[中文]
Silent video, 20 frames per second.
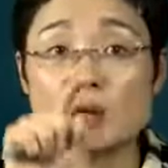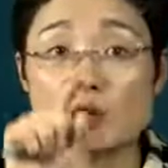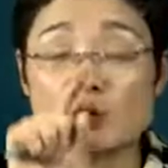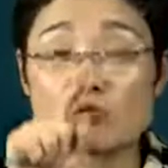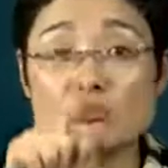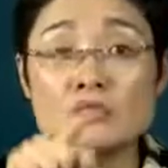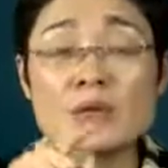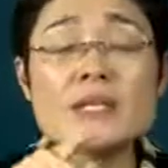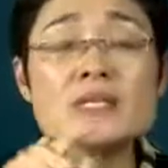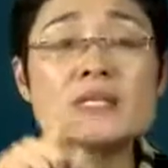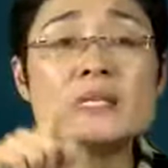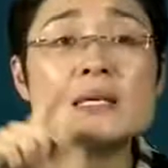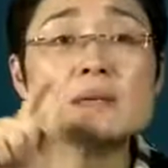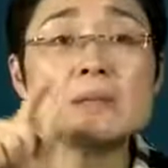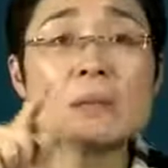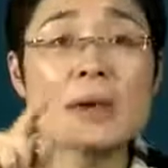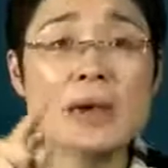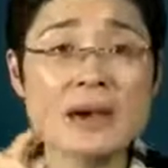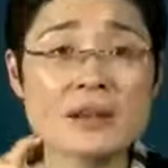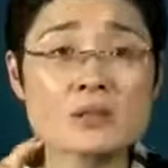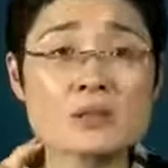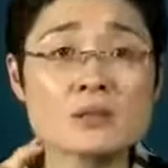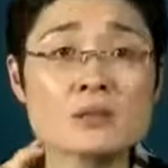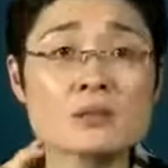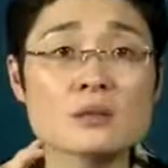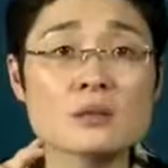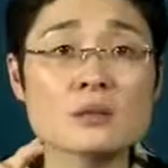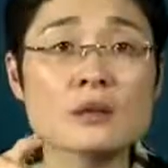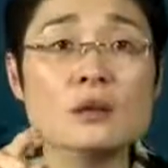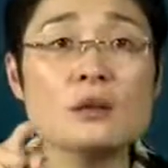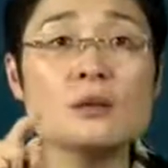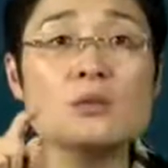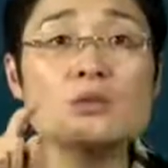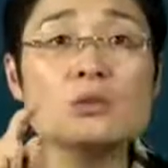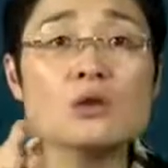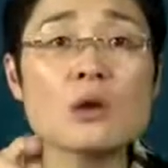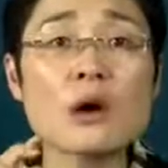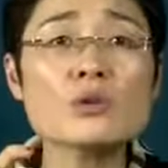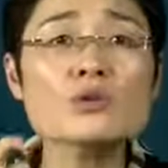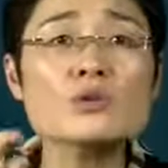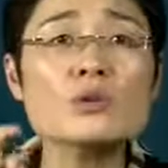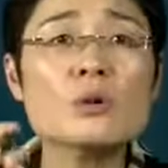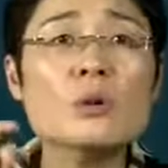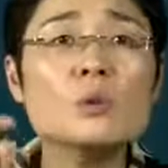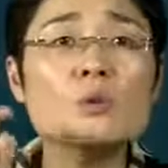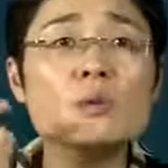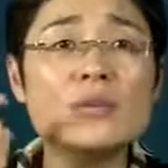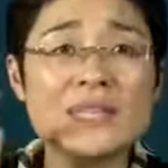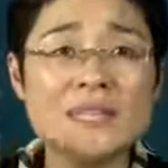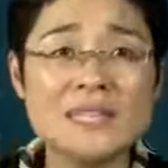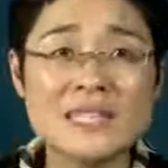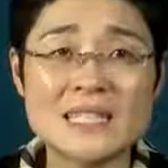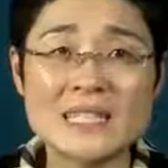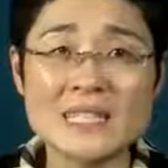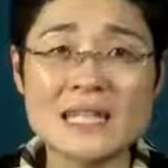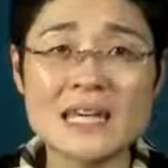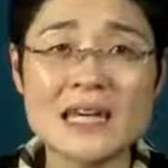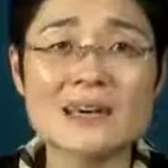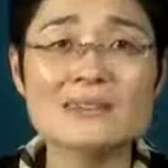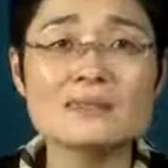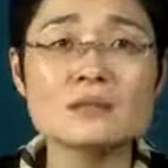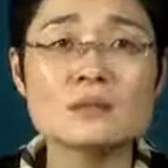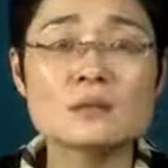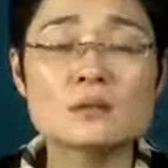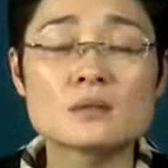Raising pets not only can